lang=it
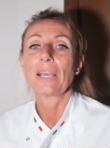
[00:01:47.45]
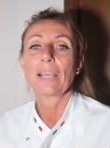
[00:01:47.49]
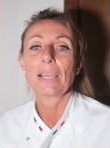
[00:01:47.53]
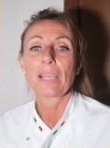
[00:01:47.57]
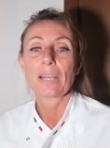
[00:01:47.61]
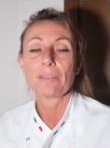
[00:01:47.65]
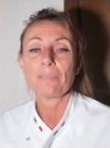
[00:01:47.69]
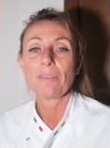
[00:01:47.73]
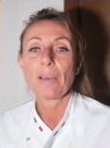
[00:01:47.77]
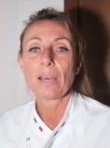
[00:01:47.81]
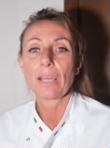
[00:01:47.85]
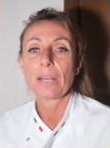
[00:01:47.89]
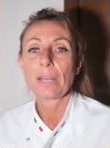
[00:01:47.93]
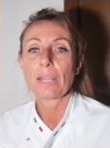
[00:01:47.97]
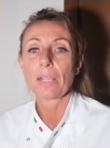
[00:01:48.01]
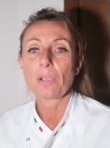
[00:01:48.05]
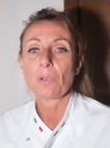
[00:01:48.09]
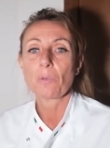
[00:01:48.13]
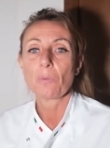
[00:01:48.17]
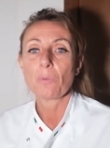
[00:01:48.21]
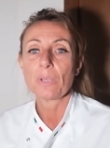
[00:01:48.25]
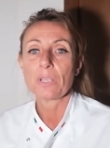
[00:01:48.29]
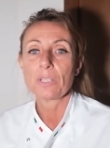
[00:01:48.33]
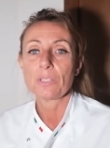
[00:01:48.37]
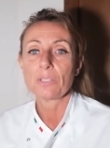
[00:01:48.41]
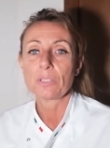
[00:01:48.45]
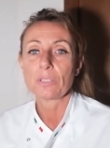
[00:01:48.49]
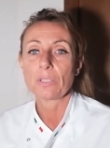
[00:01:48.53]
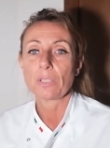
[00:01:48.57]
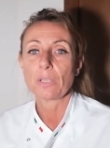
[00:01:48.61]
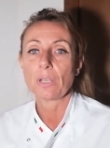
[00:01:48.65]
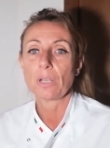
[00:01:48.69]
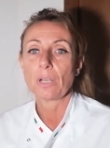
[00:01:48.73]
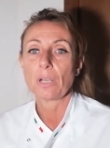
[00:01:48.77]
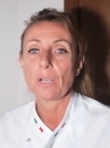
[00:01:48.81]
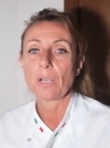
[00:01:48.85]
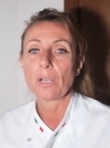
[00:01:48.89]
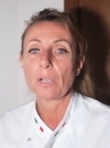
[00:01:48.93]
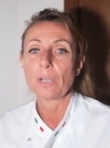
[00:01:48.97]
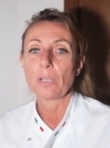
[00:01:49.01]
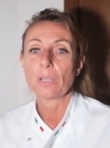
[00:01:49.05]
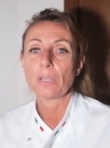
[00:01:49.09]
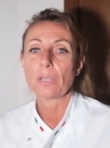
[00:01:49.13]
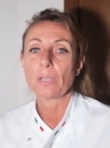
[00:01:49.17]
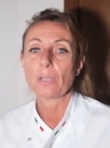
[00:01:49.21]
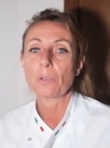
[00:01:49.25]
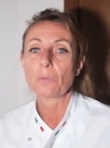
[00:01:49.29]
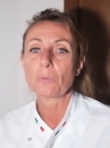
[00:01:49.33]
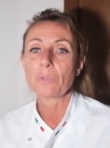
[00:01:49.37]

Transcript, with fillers: aggravare questa, eh,